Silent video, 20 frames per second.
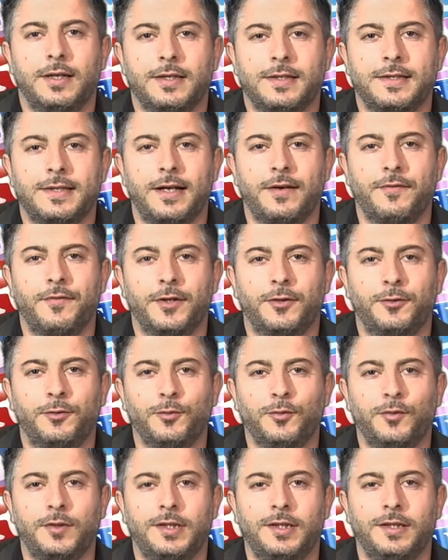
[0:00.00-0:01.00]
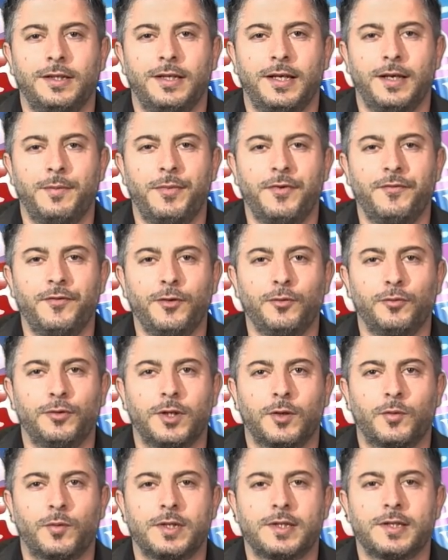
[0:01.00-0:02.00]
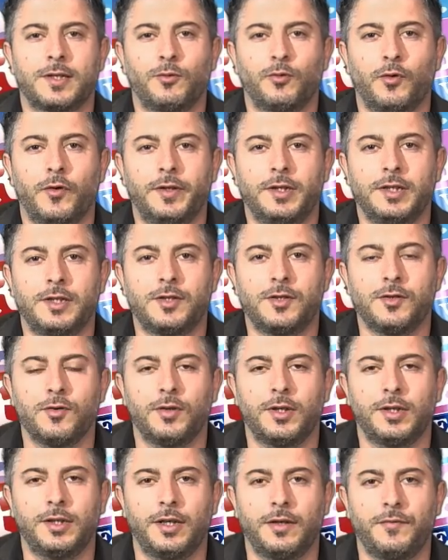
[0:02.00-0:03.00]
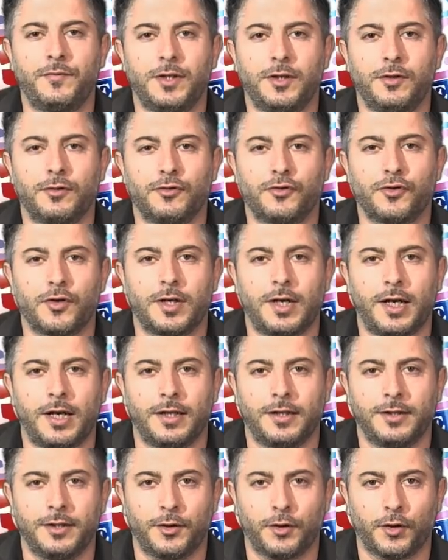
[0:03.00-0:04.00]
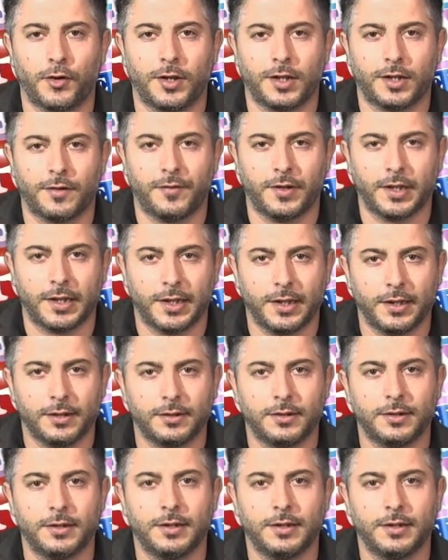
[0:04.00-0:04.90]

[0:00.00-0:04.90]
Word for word: Salve a tutti e benvenuti a questa nuova edizione del video giornale di Cronaca Flegrea.